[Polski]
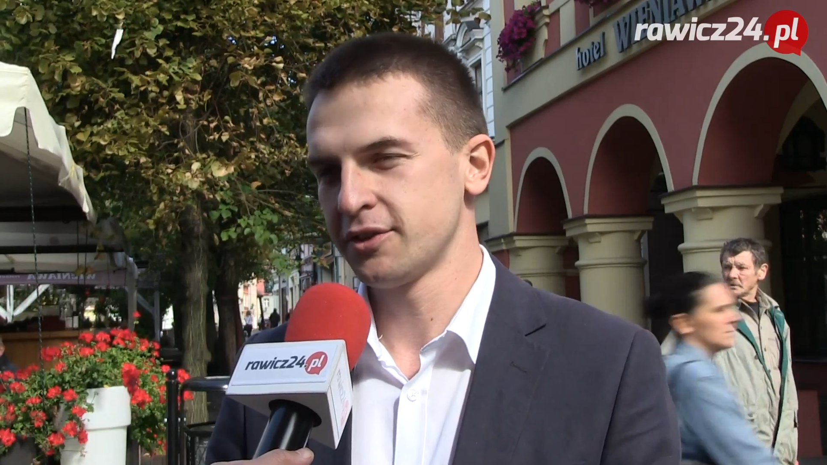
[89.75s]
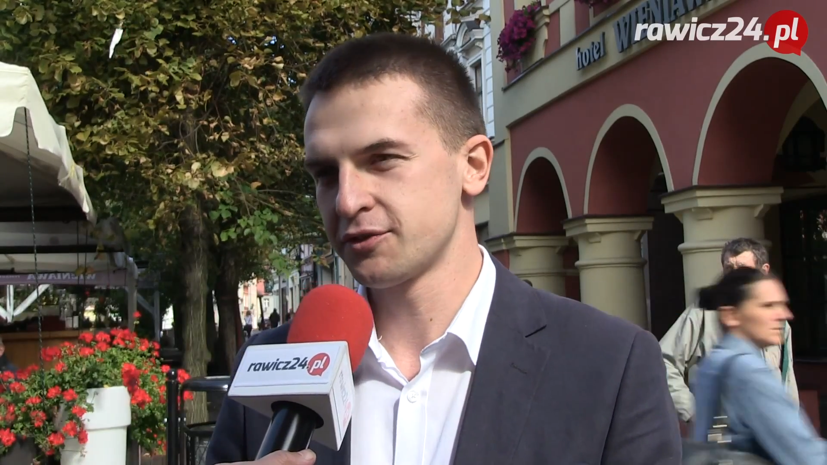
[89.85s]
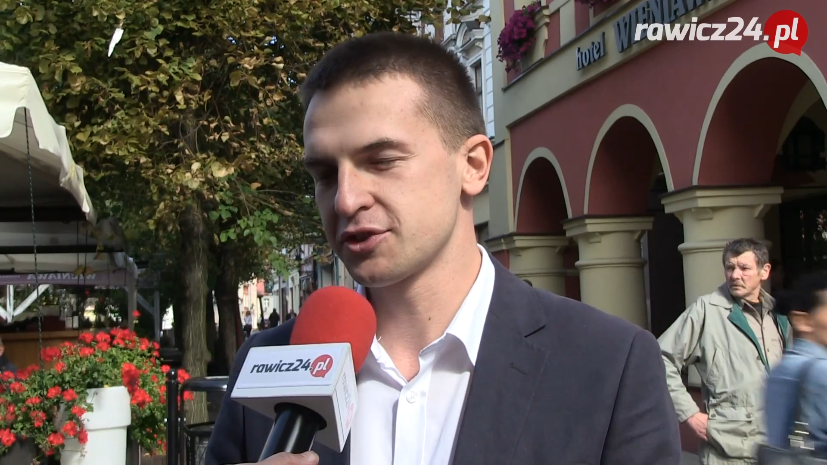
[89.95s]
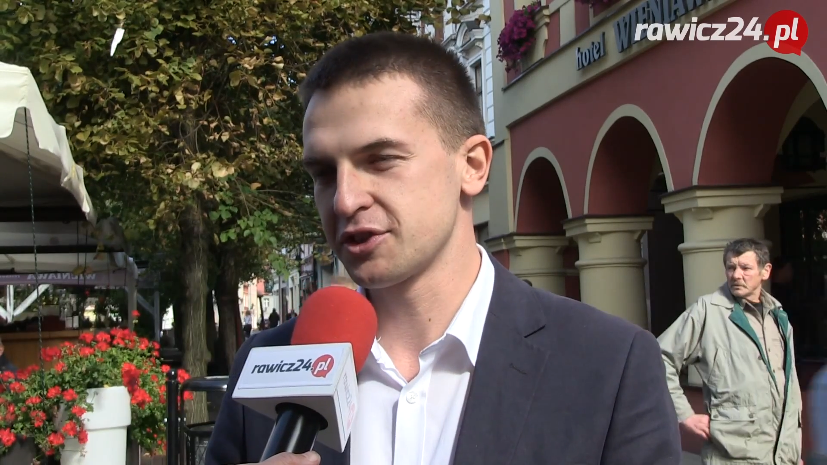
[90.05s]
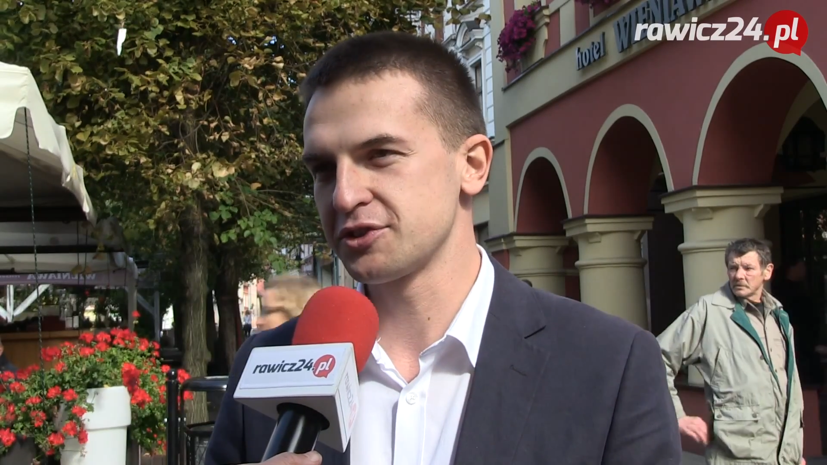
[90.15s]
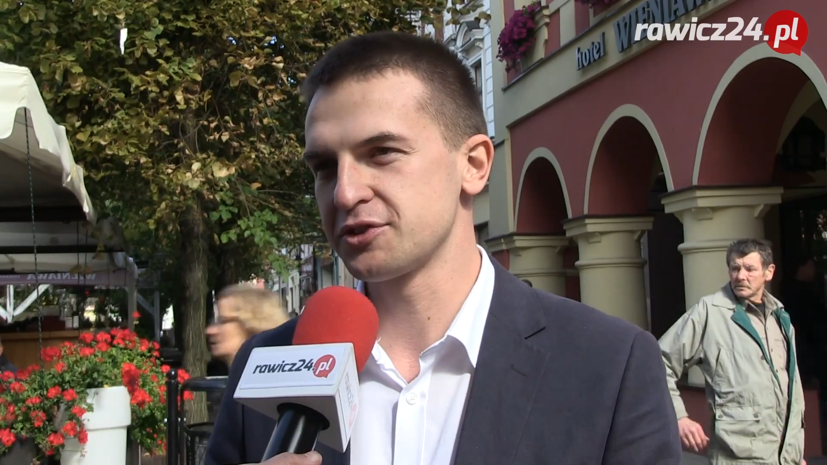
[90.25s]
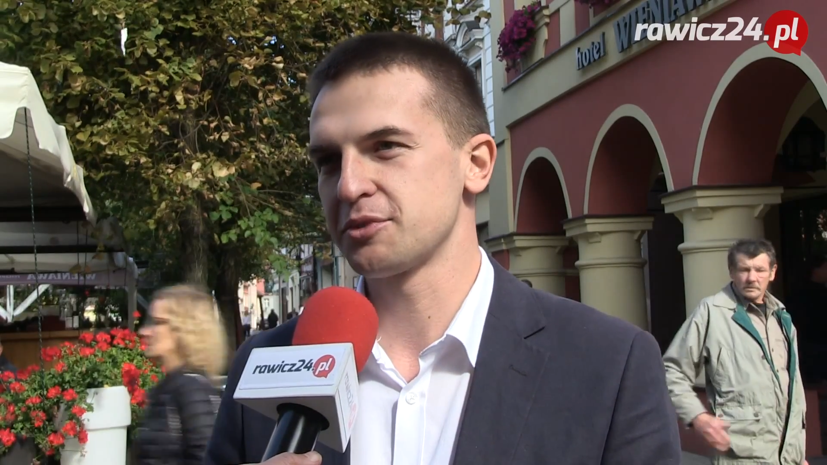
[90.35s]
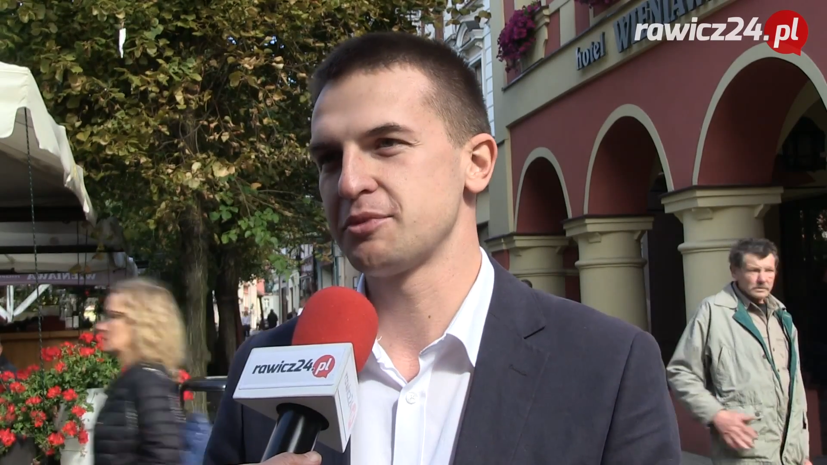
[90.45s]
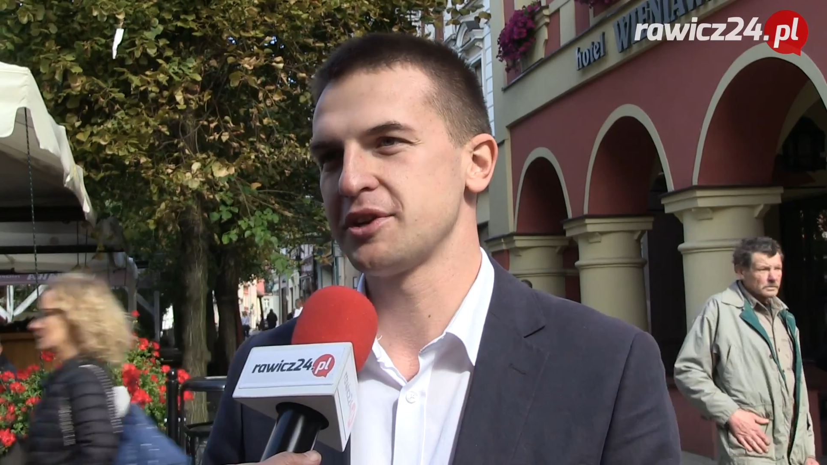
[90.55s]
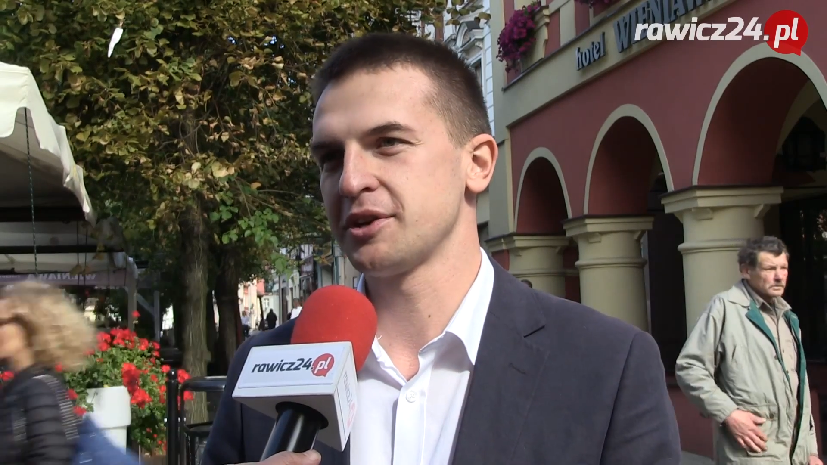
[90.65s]
To wszystko jest do
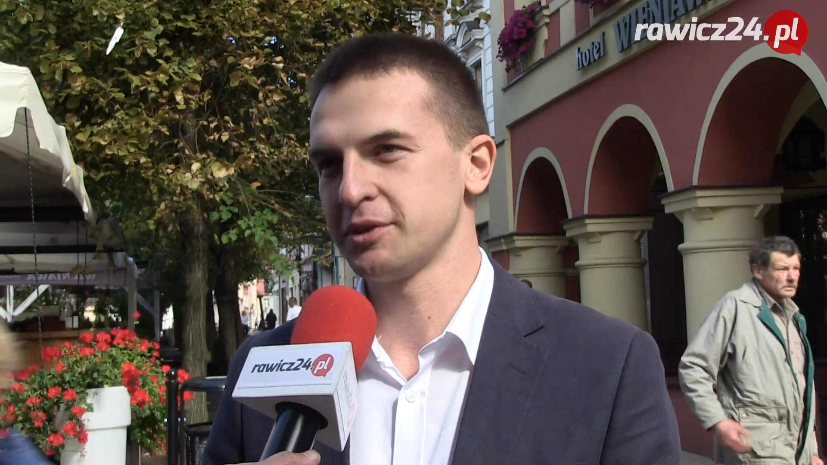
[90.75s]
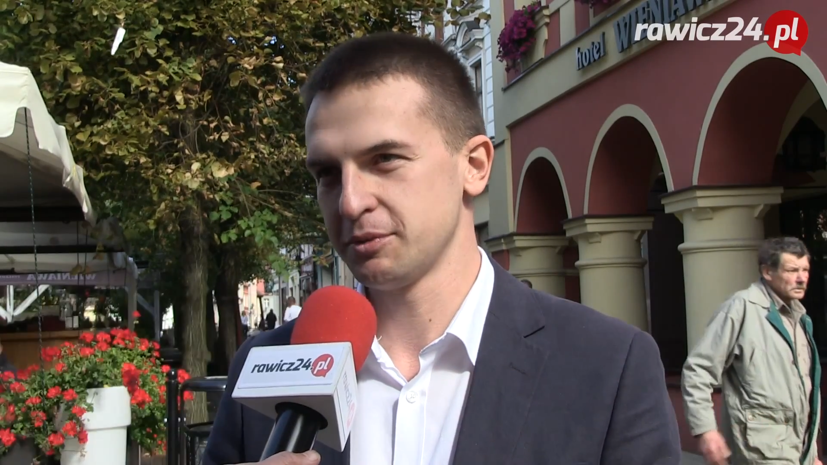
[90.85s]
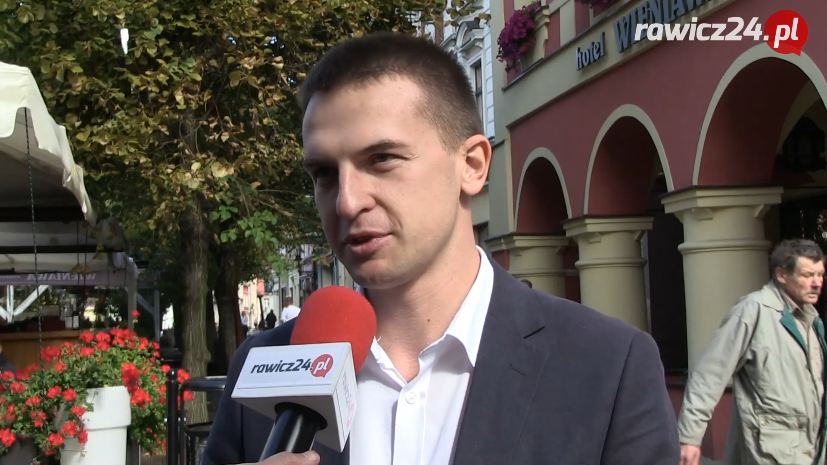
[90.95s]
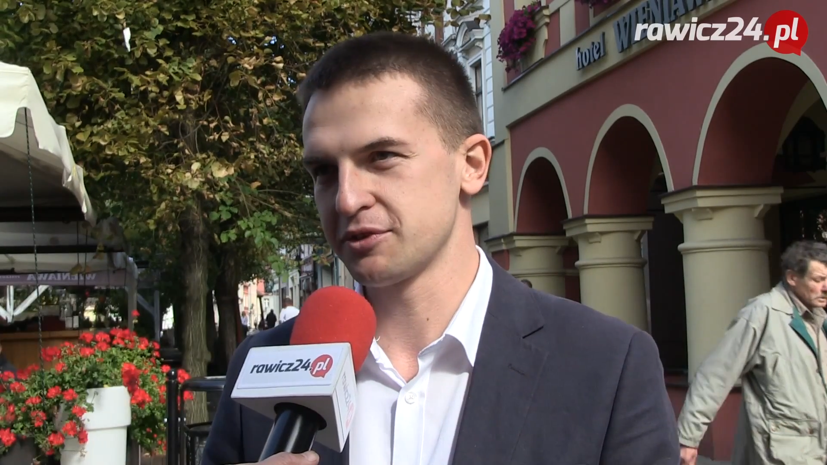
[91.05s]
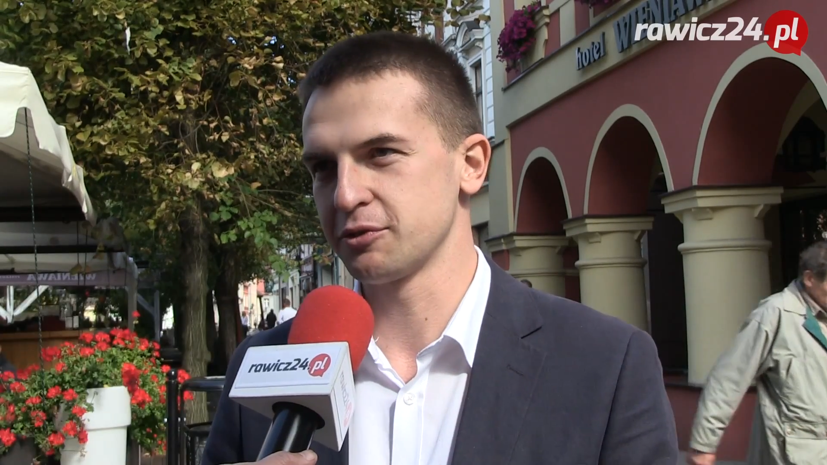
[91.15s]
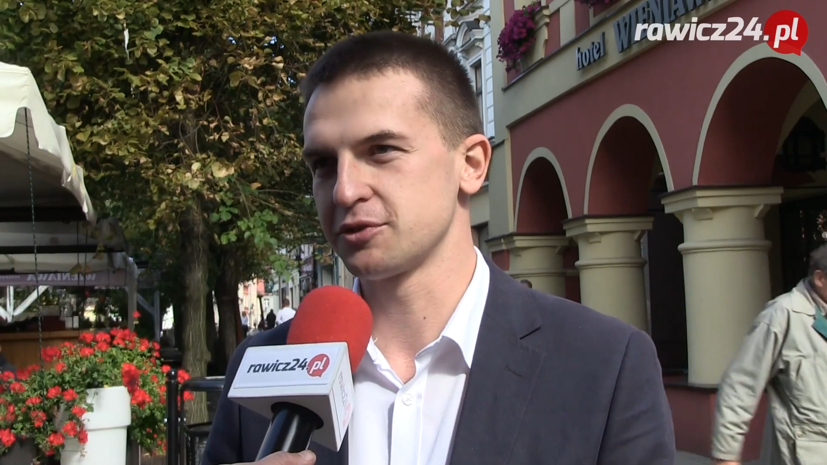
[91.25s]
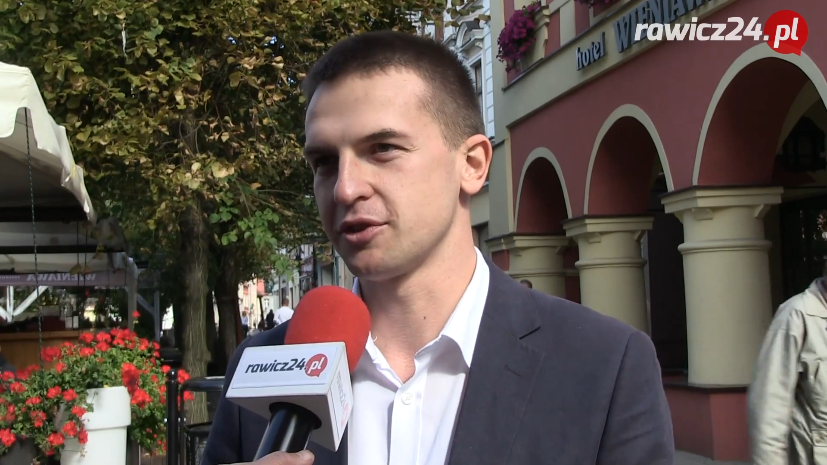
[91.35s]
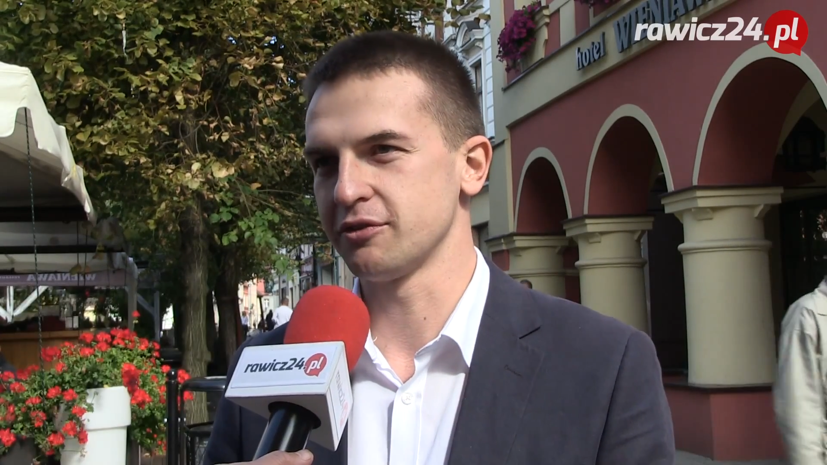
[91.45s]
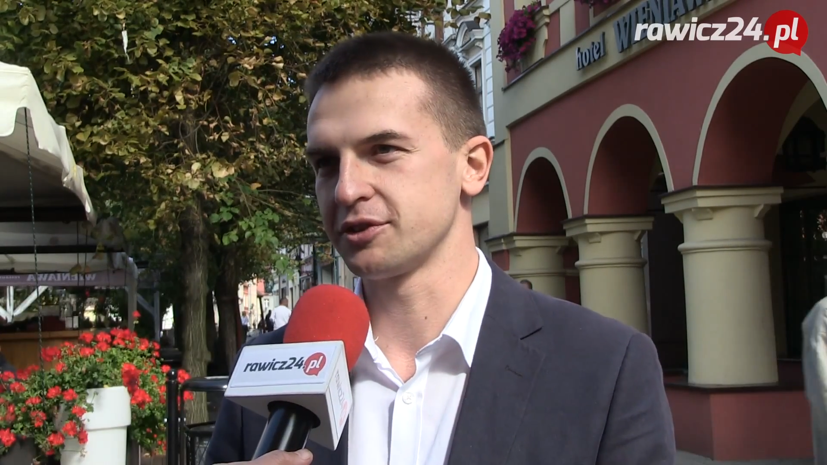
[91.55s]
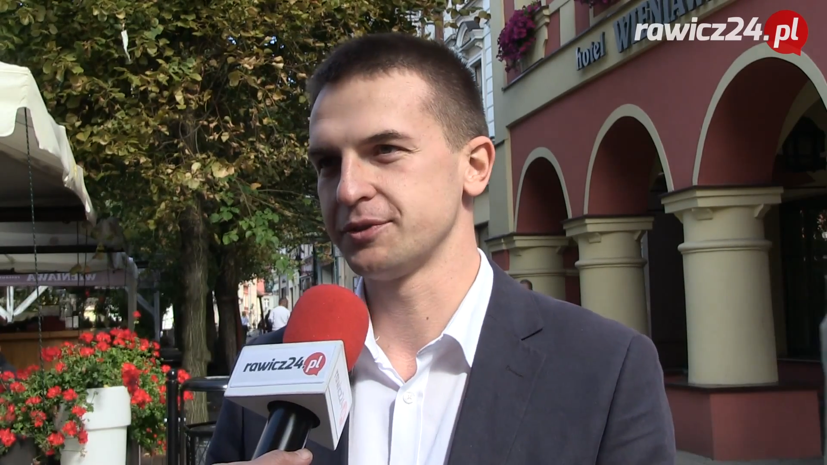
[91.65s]
zrobienia i będzie
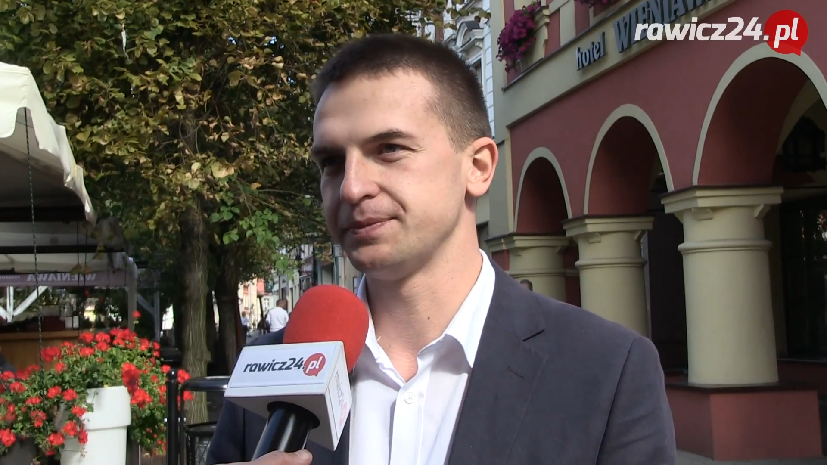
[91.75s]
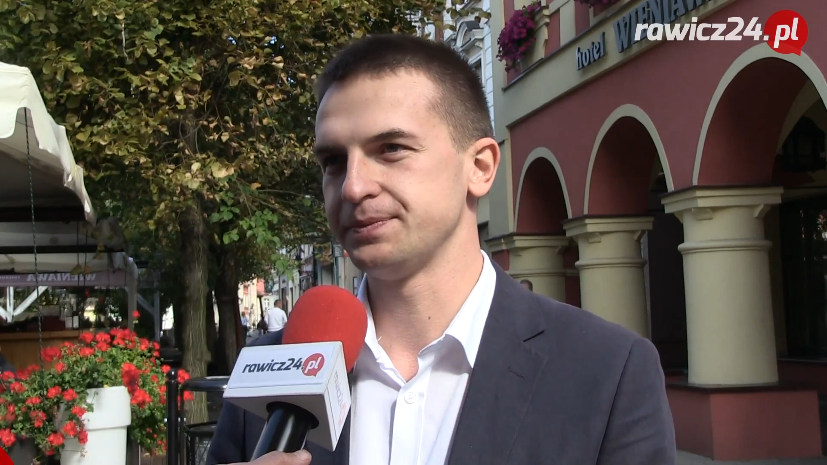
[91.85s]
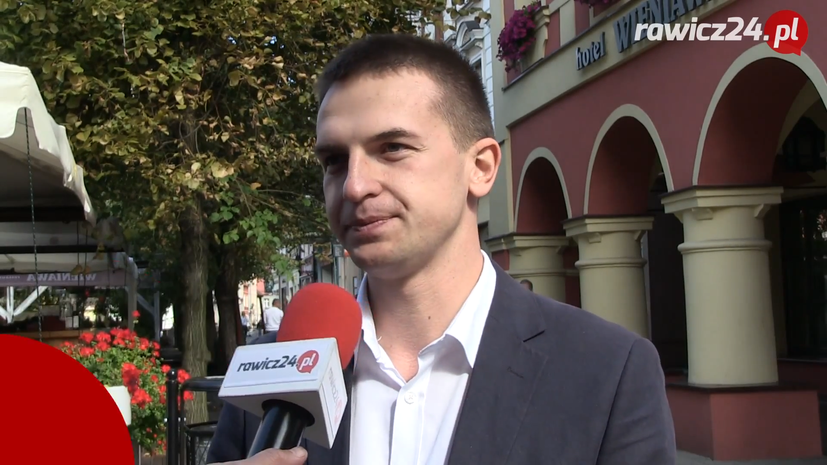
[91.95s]
funkcjonować.